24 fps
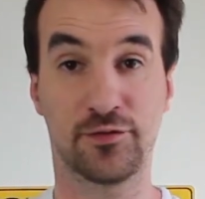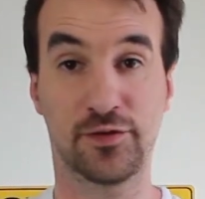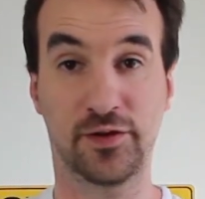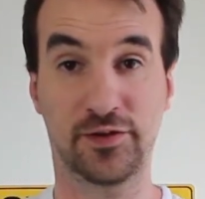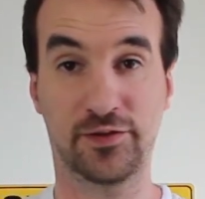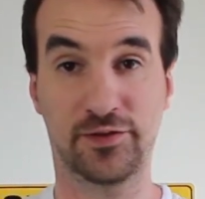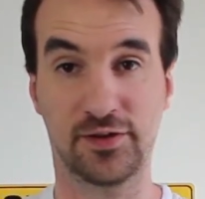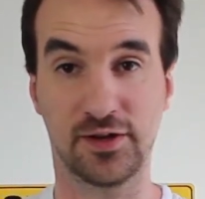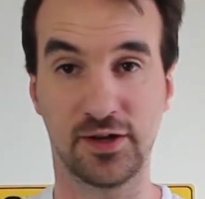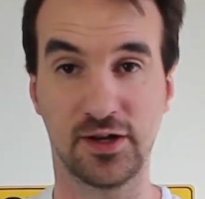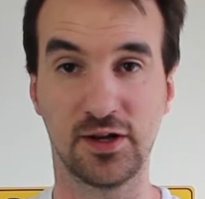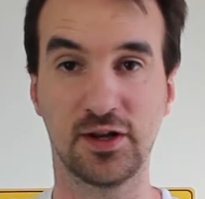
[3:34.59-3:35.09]

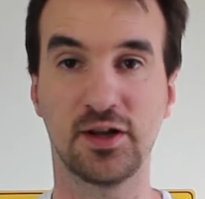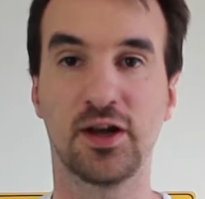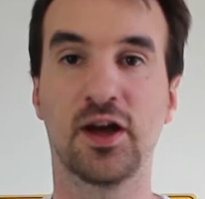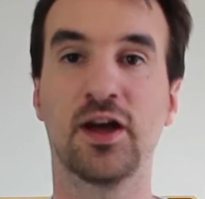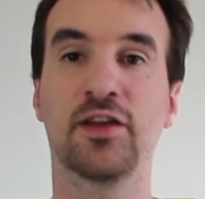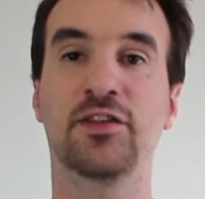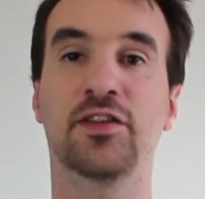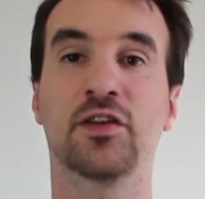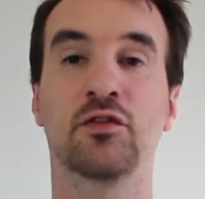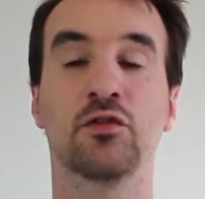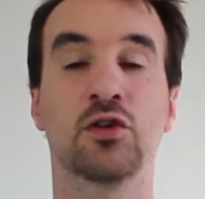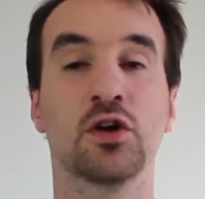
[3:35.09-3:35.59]
facile,
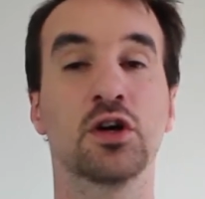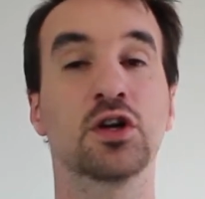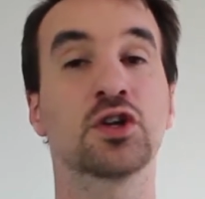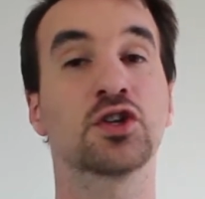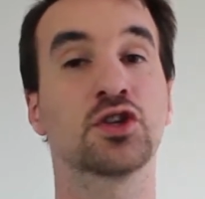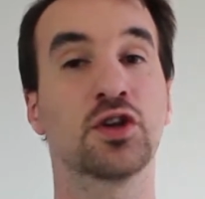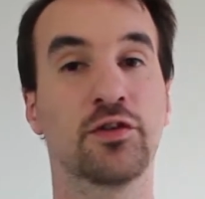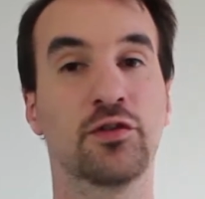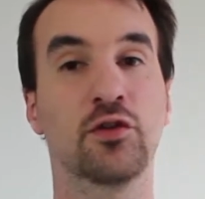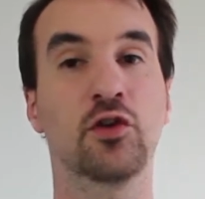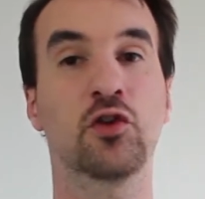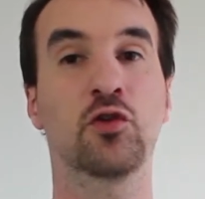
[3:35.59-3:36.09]
à savoir
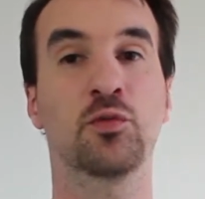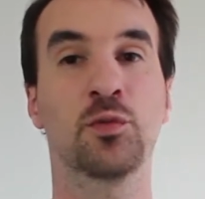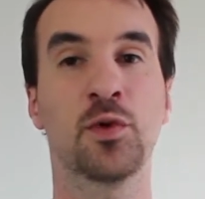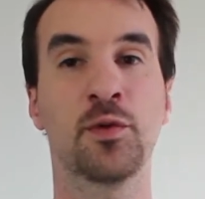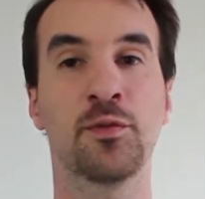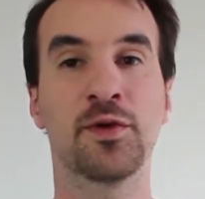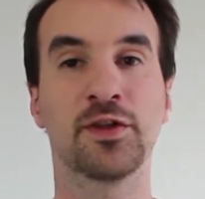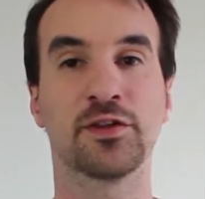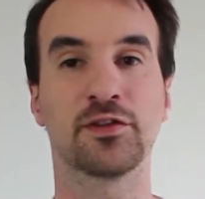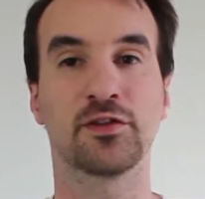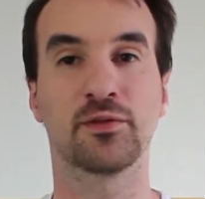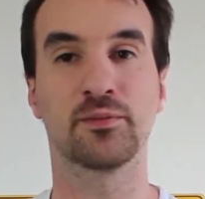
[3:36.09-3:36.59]
Chasseur
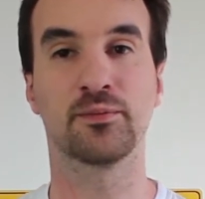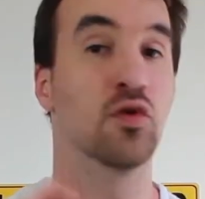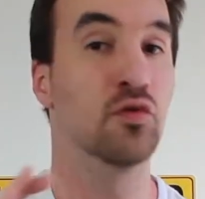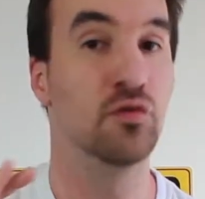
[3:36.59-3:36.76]
Spébette.